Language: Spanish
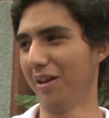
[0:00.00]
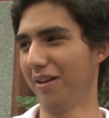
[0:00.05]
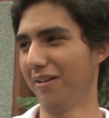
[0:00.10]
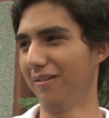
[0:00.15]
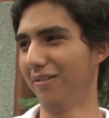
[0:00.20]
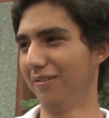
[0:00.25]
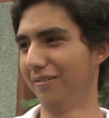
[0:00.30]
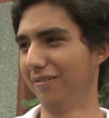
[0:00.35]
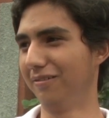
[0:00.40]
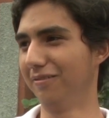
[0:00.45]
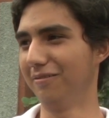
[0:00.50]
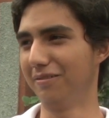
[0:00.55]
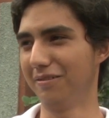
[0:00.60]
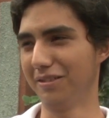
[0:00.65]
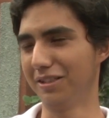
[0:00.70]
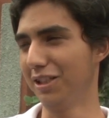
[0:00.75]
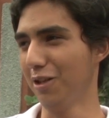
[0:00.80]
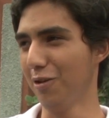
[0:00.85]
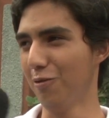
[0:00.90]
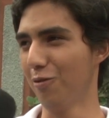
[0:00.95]
¿Una
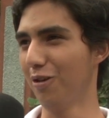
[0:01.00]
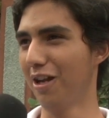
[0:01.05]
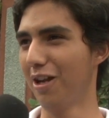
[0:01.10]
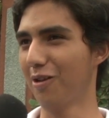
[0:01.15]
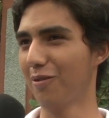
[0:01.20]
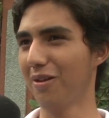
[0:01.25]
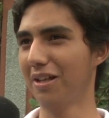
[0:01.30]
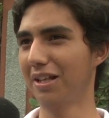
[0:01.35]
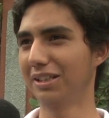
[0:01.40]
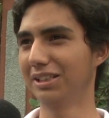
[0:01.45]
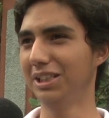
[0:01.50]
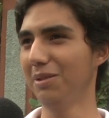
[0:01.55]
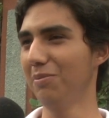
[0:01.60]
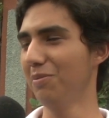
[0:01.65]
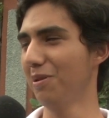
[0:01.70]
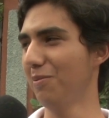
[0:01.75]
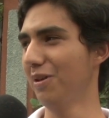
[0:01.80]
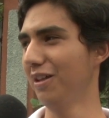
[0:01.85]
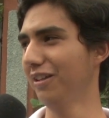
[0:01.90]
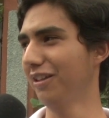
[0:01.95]
rueda? Sí, una rueda,
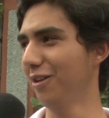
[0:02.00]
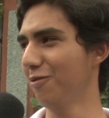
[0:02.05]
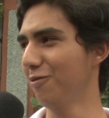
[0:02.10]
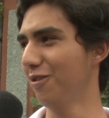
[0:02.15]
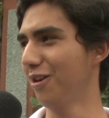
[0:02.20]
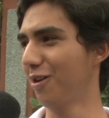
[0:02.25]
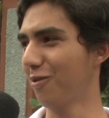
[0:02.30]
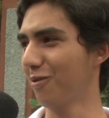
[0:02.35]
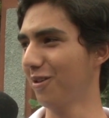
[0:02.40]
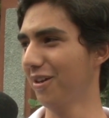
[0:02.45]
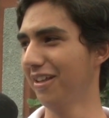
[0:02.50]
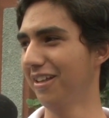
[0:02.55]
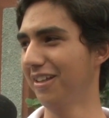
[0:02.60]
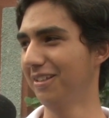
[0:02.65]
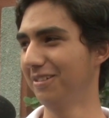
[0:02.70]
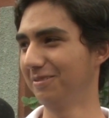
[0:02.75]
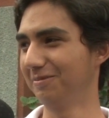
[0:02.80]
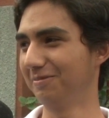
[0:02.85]
simplemente era una rueda.